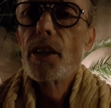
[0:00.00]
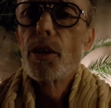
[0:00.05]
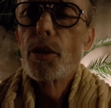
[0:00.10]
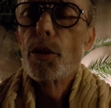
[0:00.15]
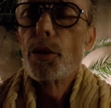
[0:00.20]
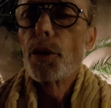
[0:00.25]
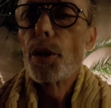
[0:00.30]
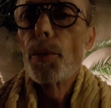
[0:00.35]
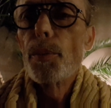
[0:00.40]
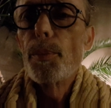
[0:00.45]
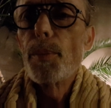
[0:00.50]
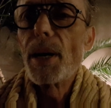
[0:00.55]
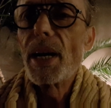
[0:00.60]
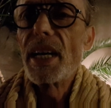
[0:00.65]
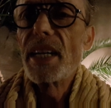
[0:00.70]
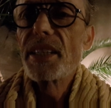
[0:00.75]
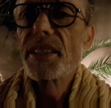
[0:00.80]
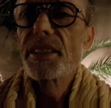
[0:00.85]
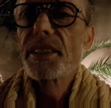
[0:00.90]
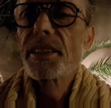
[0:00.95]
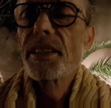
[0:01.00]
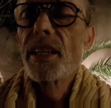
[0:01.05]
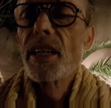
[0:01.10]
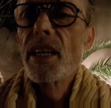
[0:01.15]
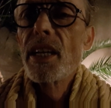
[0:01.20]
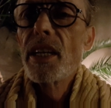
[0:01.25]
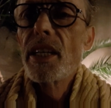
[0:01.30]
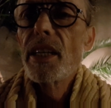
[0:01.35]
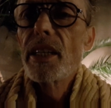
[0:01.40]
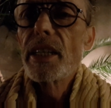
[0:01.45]
Le temps passe,
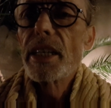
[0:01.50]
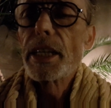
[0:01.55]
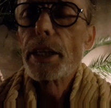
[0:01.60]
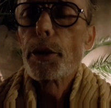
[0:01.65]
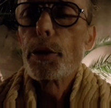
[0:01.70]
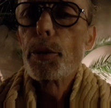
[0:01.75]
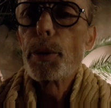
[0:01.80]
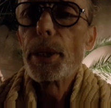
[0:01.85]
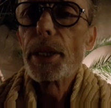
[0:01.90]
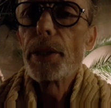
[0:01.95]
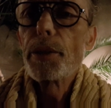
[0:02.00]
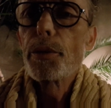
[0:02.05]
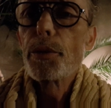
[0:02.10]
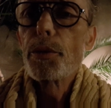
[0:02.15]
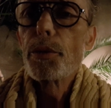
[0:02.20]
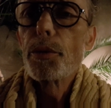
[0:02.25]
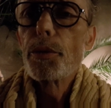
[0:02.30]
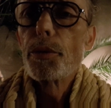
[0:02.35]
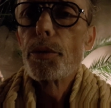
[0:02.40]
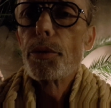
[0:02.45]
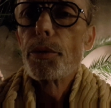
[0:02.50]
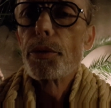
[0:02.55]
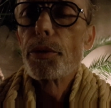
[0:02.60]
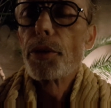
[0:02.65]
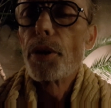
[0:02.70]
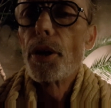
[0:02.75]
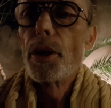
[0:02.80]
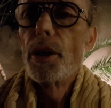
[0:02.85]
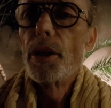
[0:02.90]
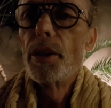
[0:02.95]
l'aiguille du
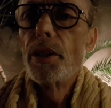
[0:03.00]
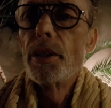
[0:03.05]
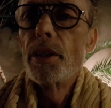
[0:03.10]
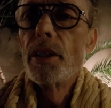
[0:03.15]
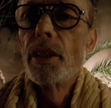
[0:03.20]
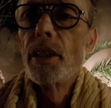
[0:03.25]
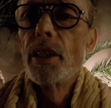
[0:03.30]
temps